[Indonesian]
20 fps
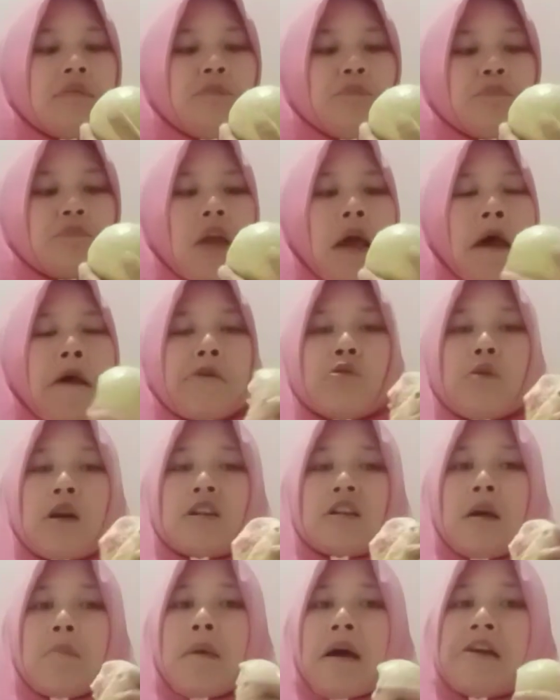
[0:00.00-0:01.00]
Keluarga
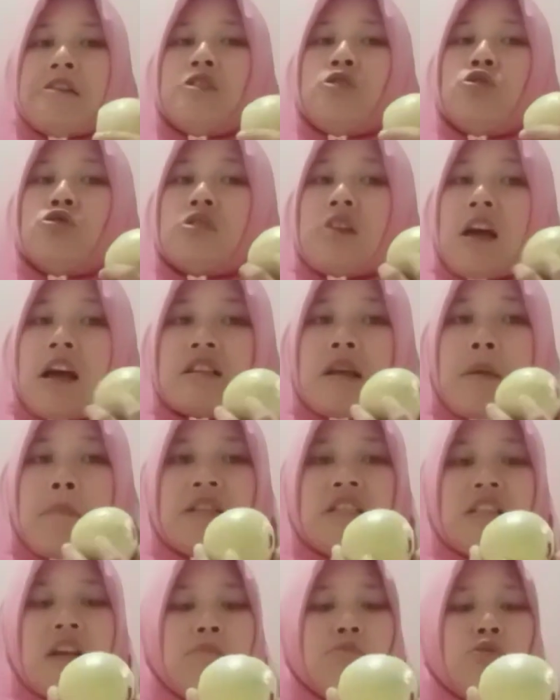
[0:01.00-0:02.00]
Mbak ini suka sama
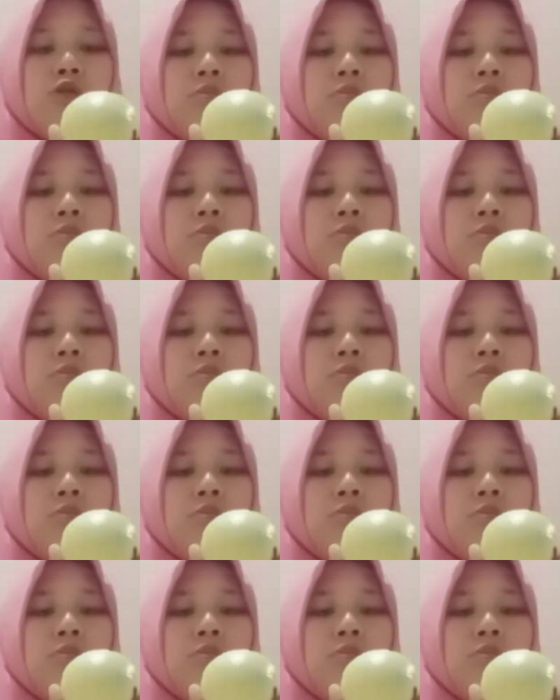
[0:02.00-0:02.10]
jambu biji